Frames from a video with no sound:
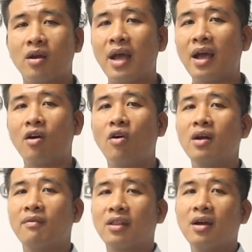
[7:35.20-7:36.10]
các cái khối
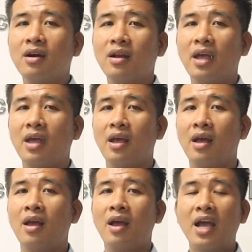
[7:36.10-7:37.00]
lượng vật tư á,
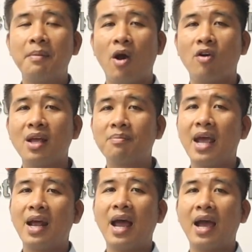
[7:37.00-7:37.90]
thì khi mà họ ráp
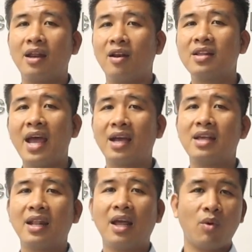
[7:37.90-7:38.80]
giá lại thì nó ra cái
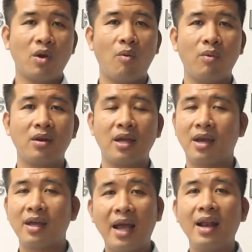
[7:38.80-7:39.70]
giá thành cuối cùng á, thì
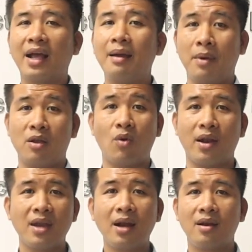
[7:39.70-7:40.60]
cái đấy là cái mà
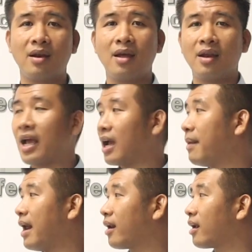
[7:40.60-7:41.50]
chuẩn nhất để
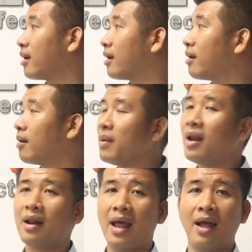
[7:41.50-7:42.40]
các bạn
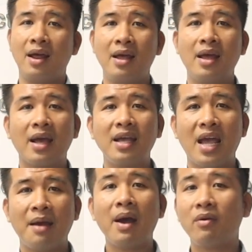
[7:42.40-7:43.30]
biết là cái
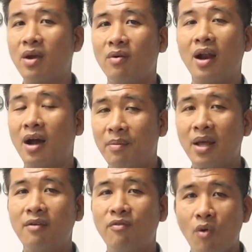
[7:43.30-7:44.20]
giá bao nhiêu nó là hợp
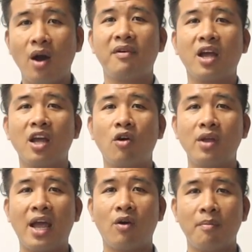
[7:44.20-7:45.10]
lý, phù hợp với cái
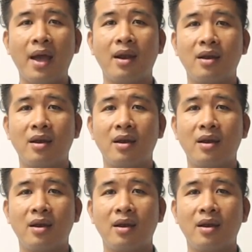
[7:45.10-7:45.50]
ngôi nhà của các bạn.